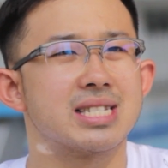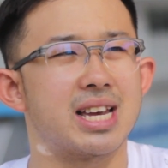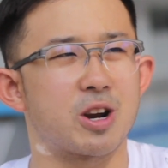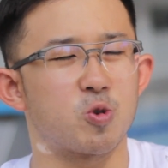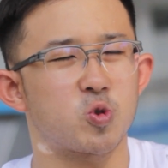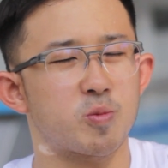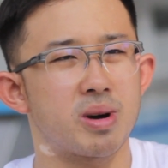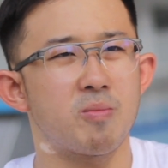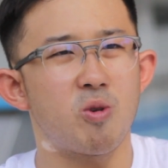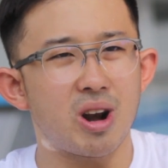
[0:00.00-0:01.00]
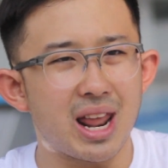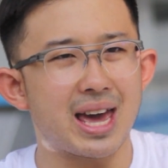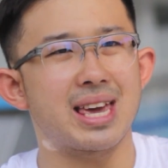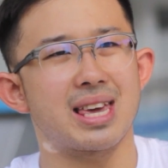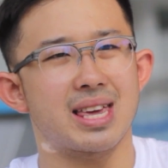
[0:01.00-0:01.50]
dan untuk
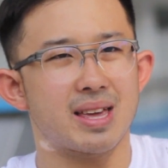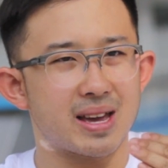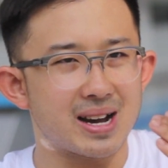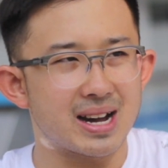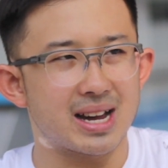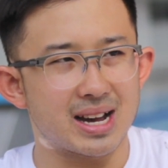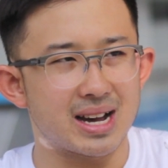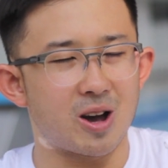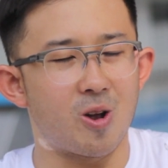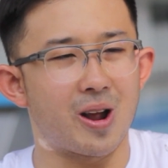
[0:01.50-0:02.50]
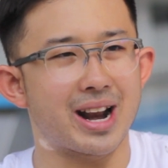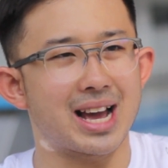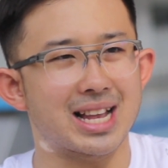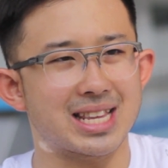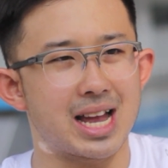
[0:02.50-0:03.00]
memulai
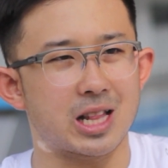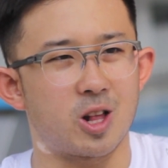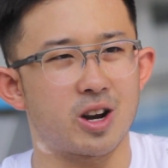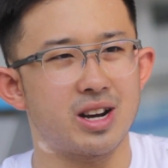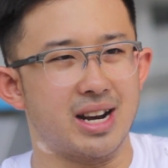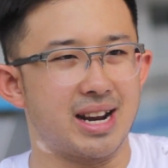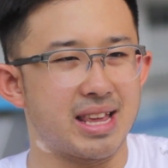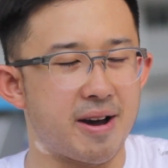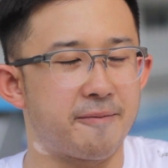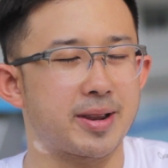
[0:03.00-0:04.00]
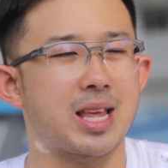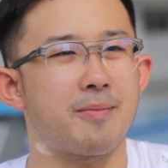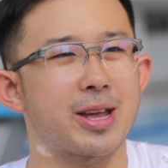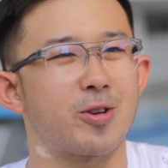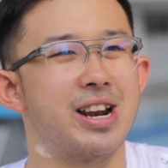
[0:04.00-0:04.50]
olahraga triathlon yang
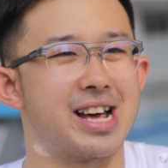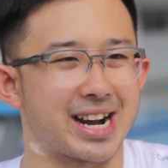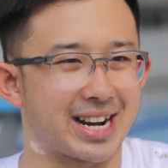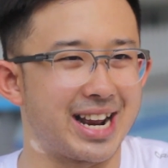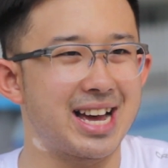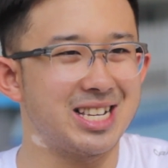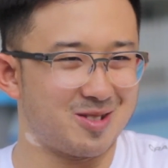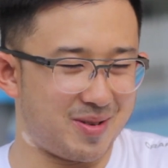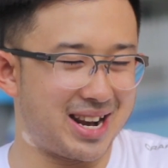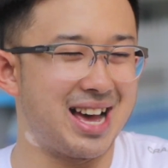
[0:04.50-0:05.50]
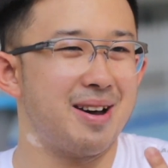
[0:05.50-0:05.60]
pertama itu adalah renang, sepeda,